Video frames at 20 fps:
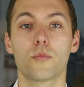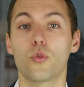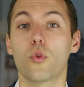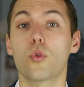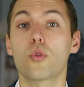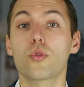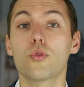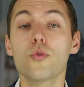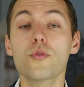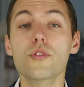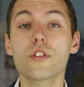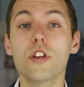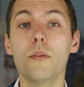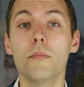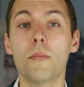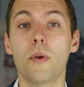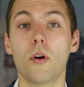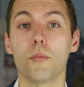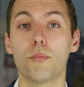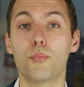Donc non
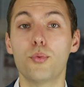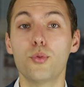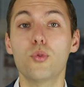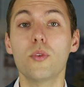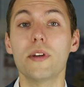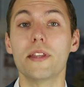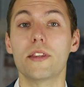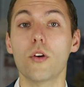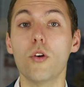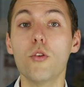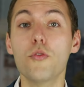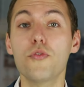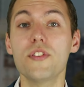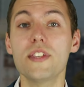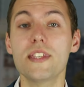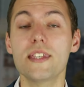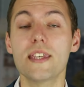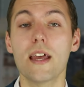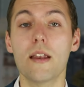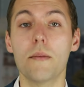seulement plutôt est
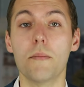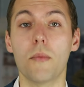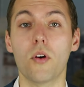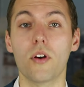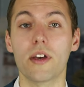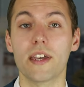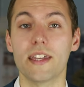officiellement